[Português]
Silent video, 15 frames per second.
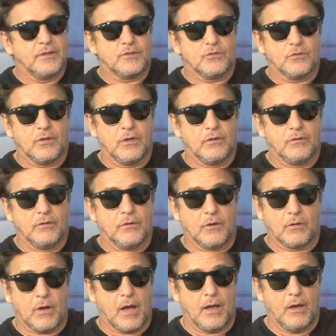isso eu
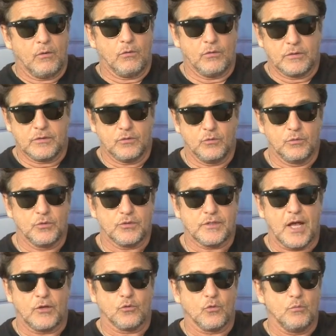carrego esse número
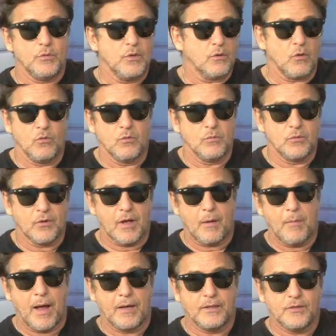7 comigo, que é um número
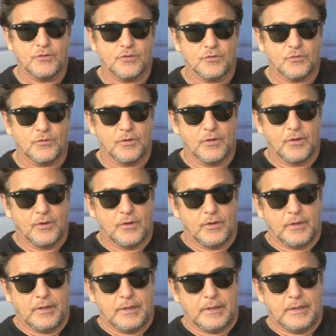cabalístico
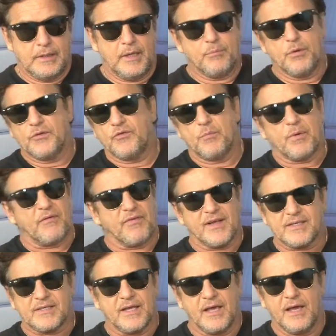e depois fui para a
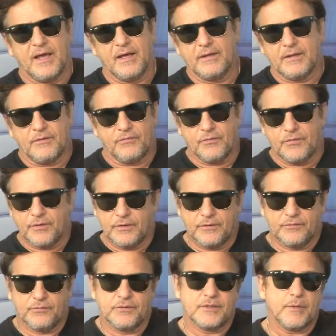fazenda, fui,
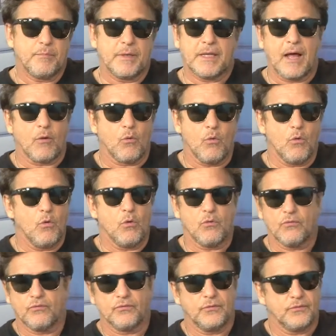fui ser pedagogo,
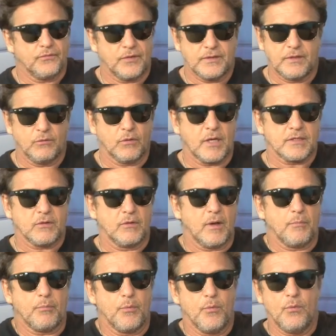fui fazer educação na
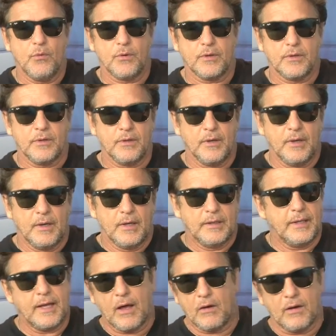PUC,
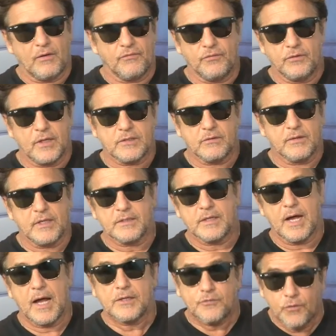dei aula na Fundação das
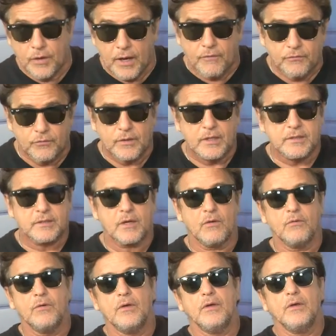Artes. Fui na Fundação